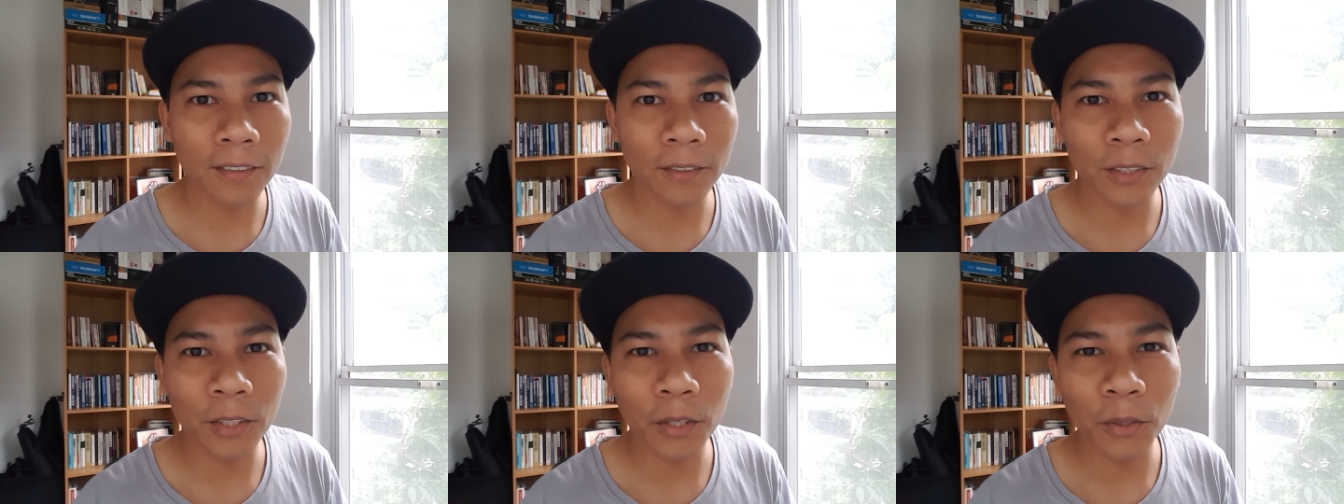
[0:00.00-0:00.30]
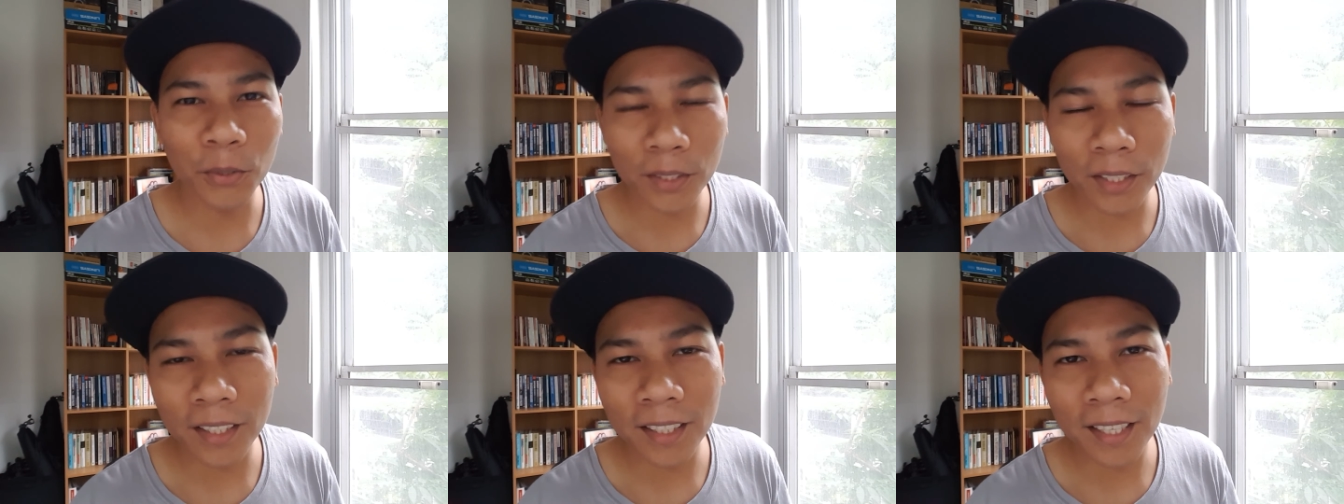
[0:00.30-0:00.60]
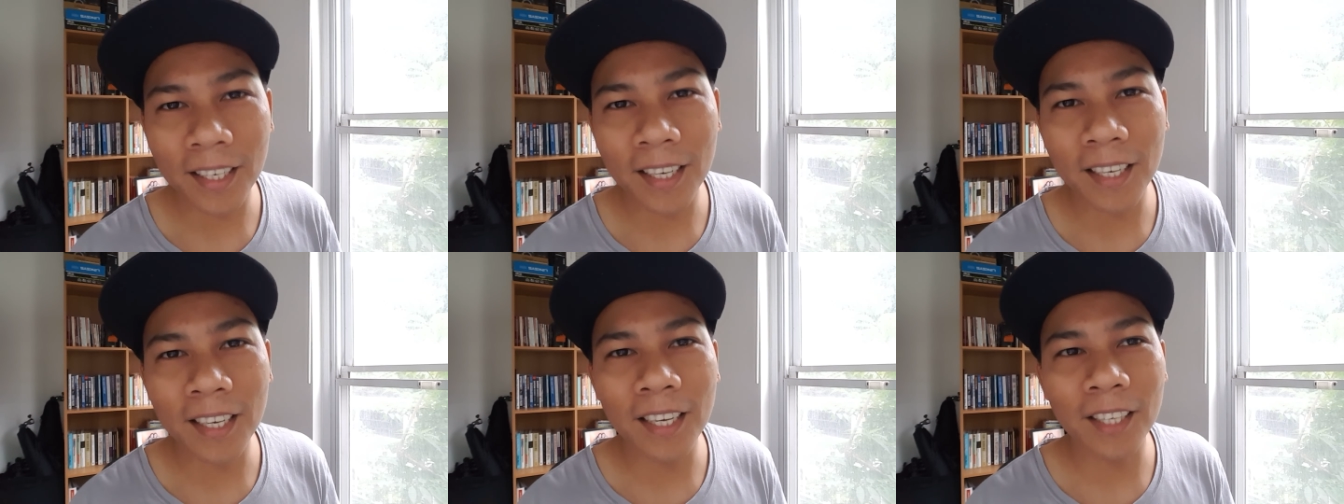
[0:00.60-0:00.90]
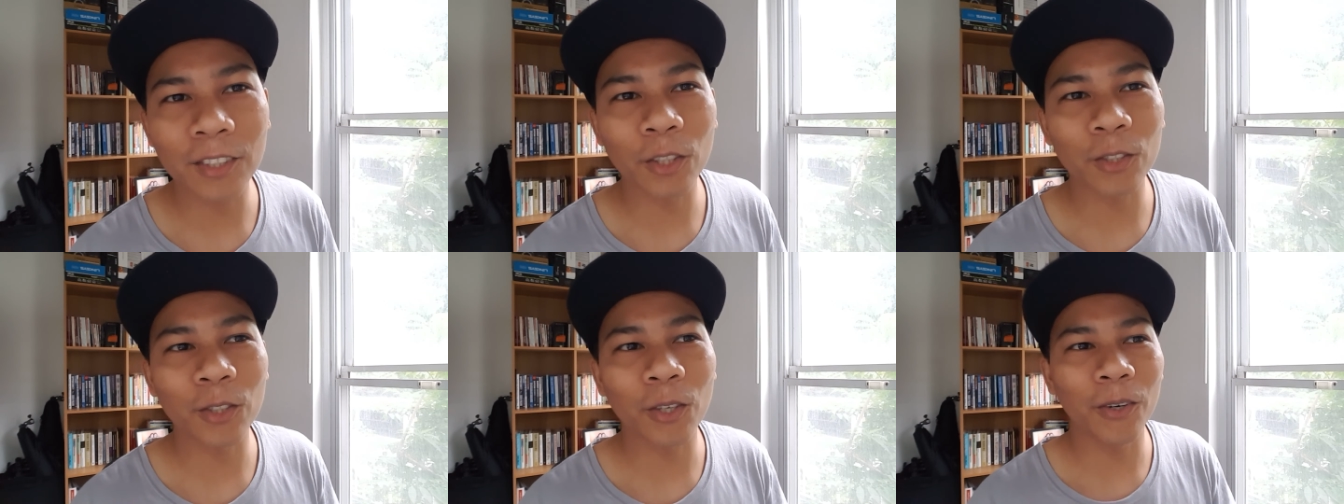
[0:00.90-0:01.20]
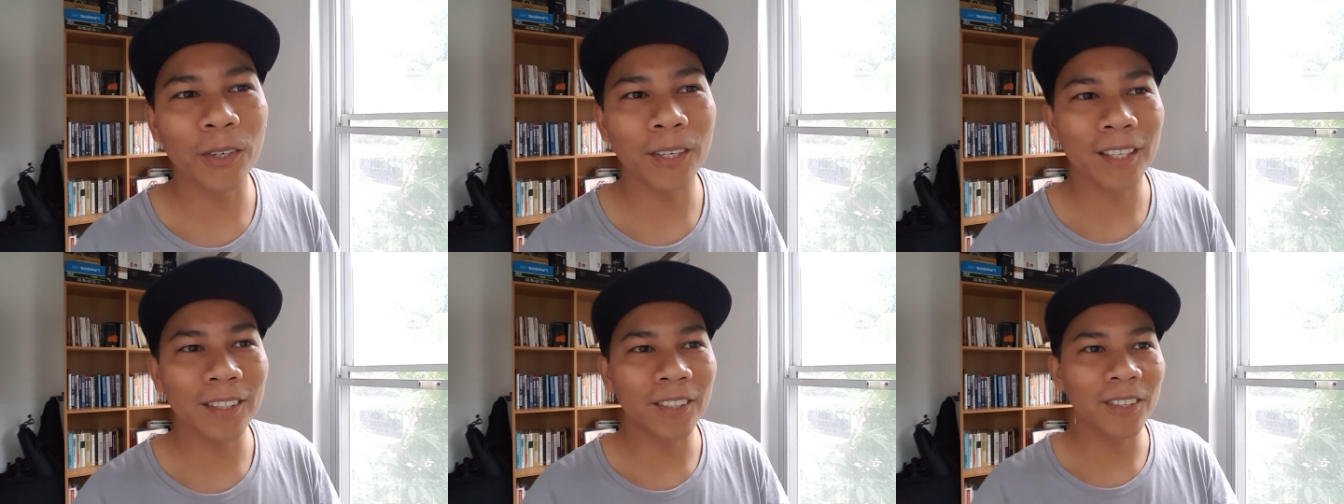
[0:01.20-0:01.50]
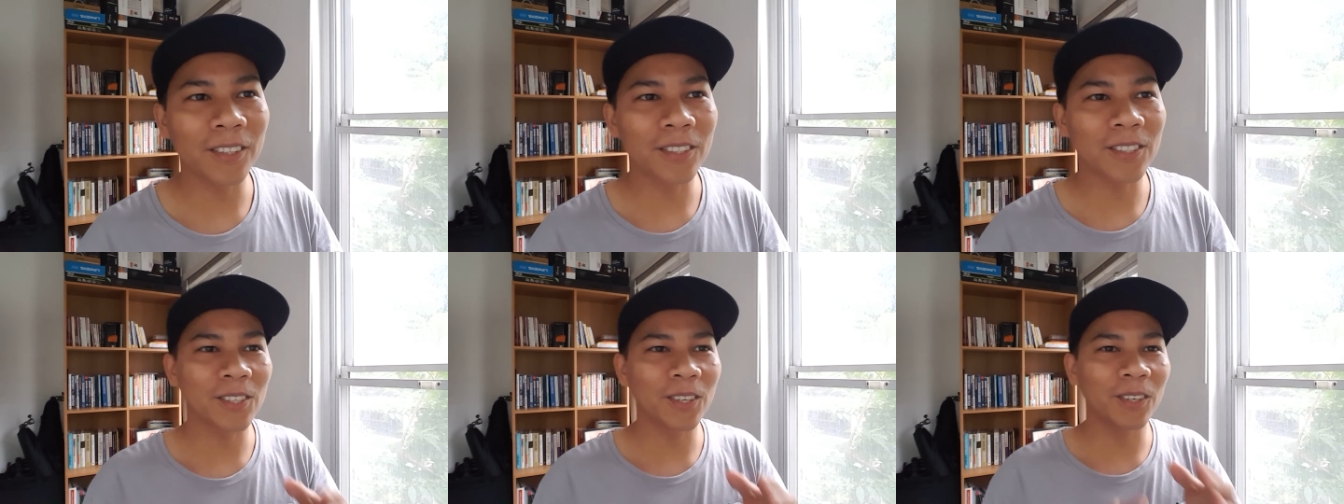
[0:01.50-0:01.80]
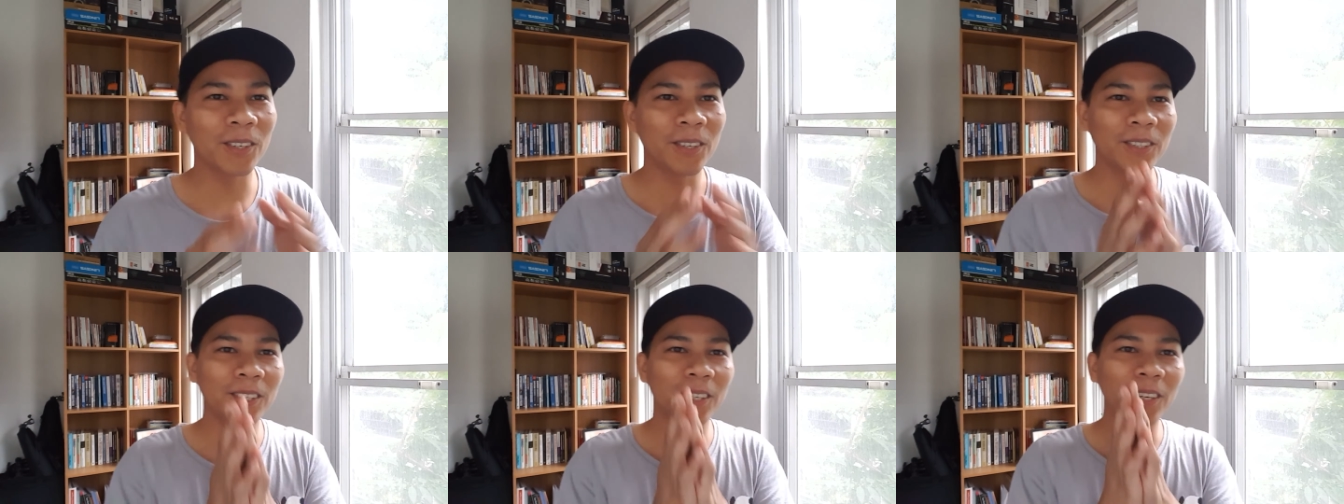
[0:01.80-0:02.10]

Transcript: unti-unting nagiging totoo na to. So,